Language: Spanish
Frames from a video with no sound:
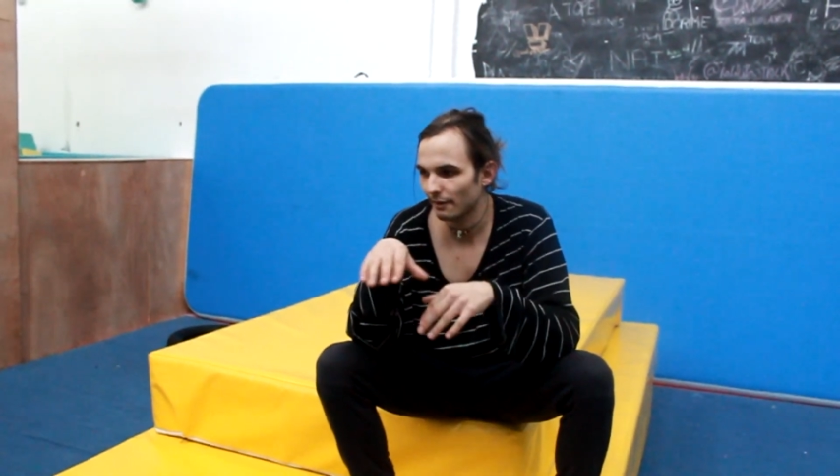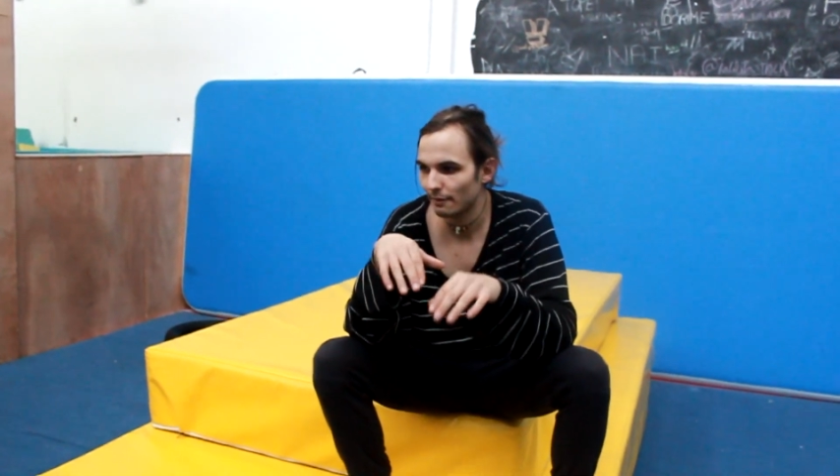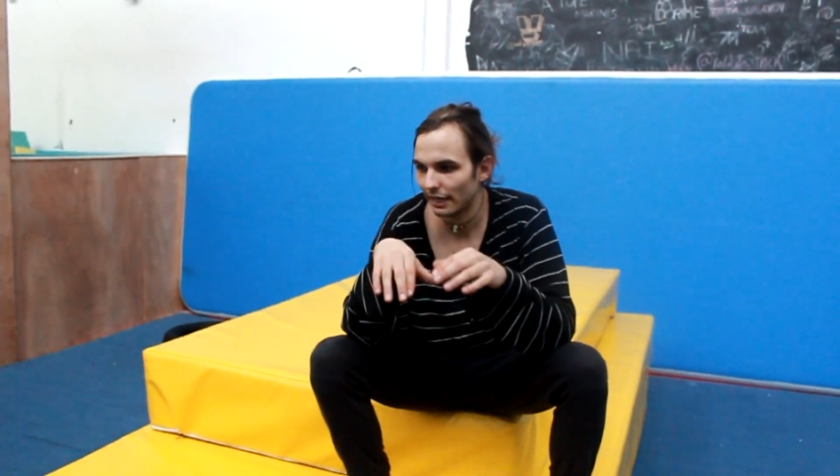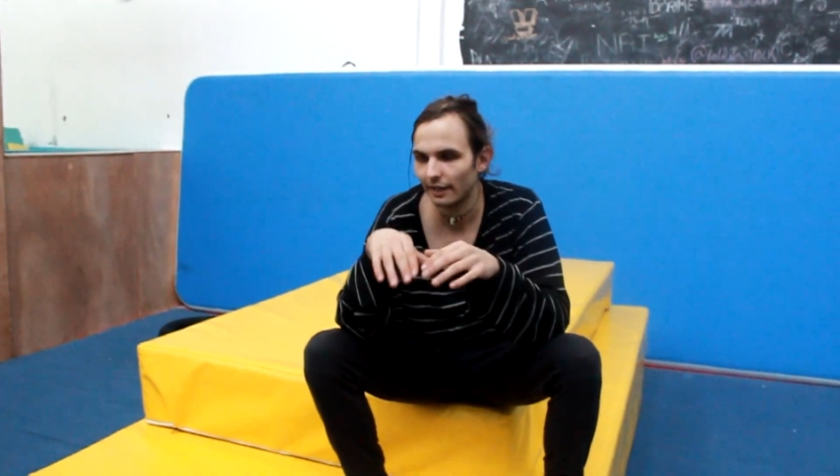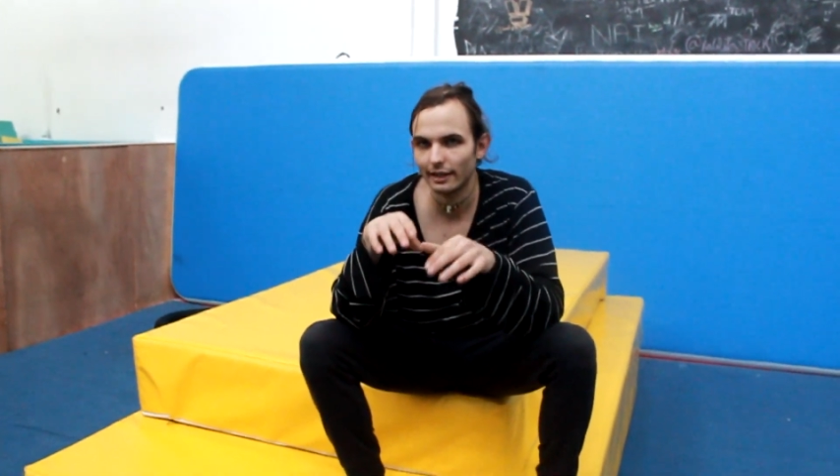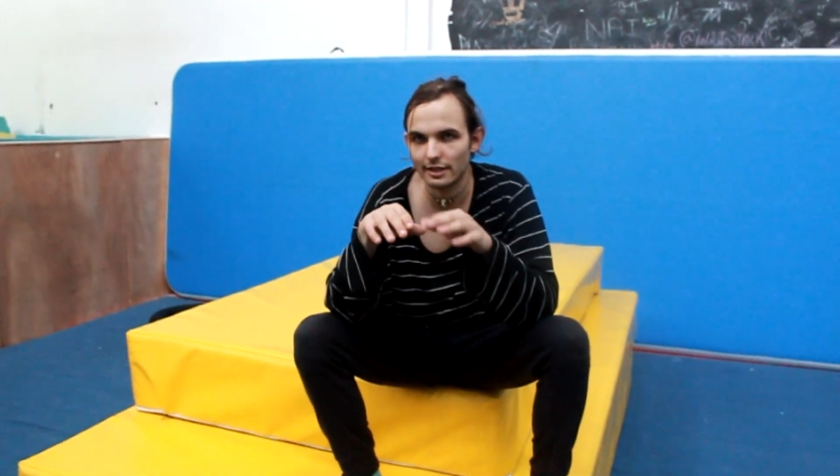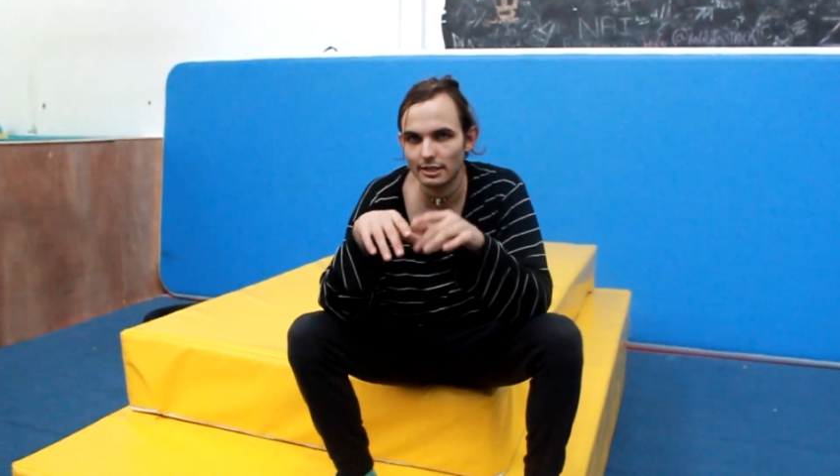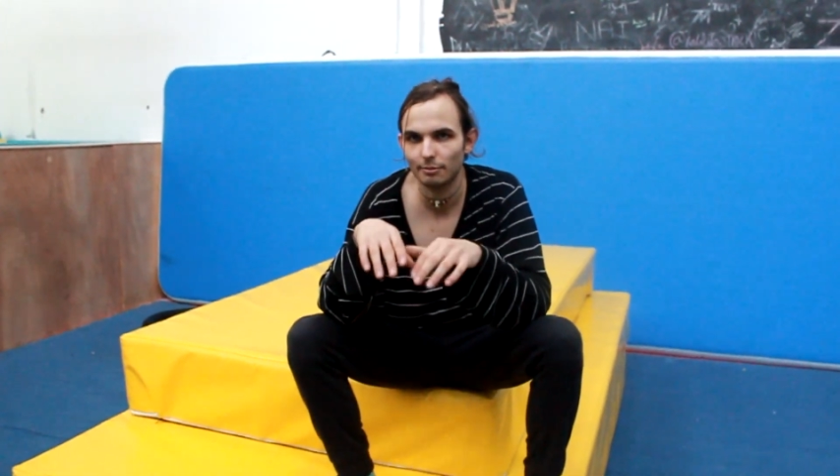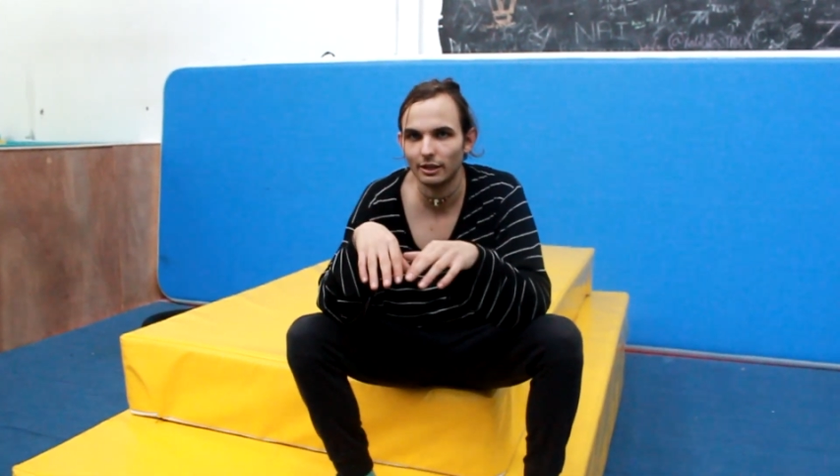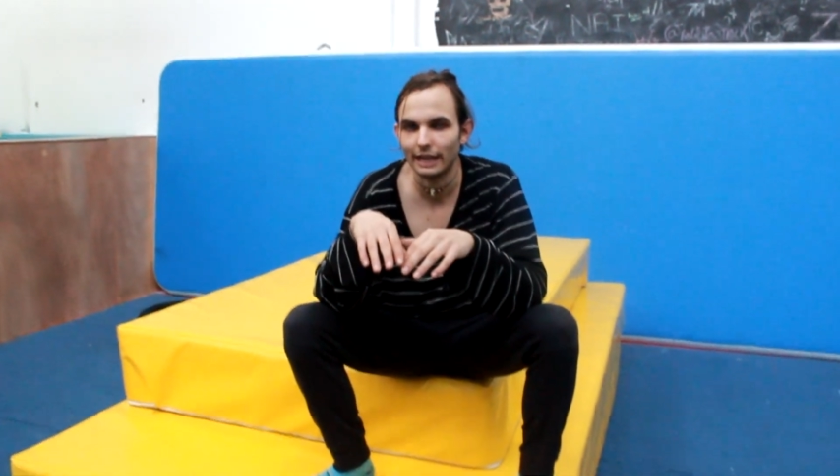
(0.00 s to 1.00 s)
bien la
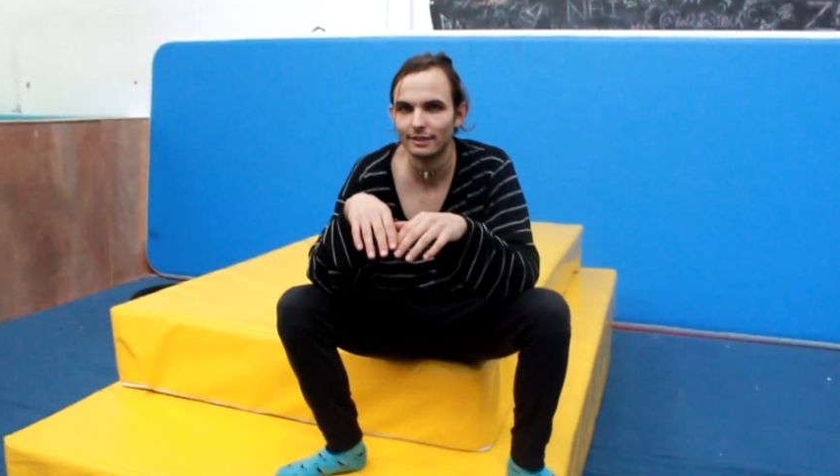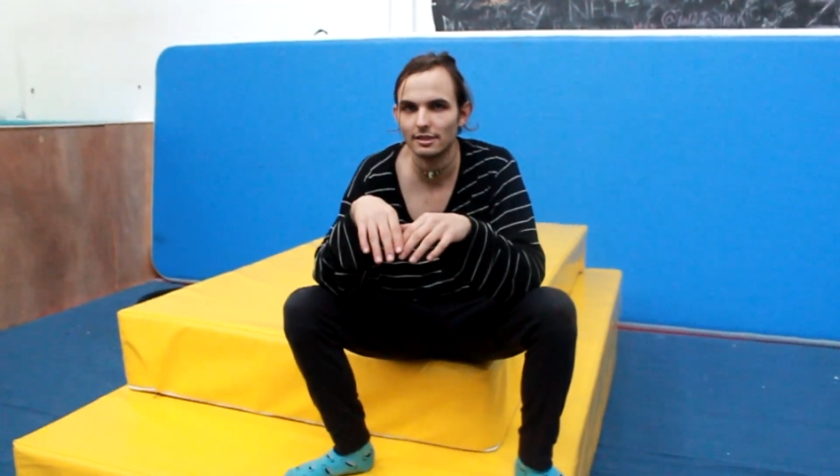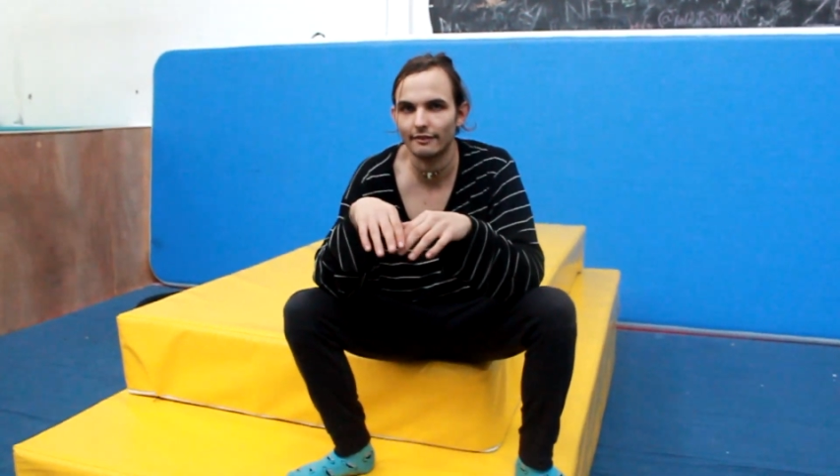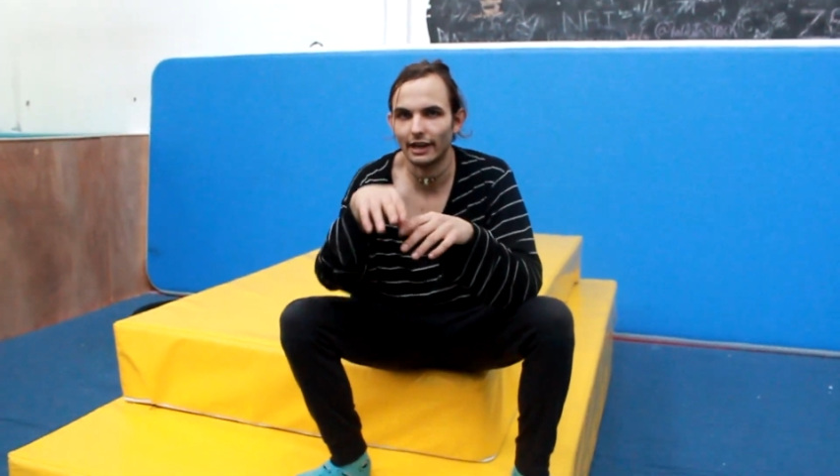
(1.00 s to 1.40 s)
descripción antes de,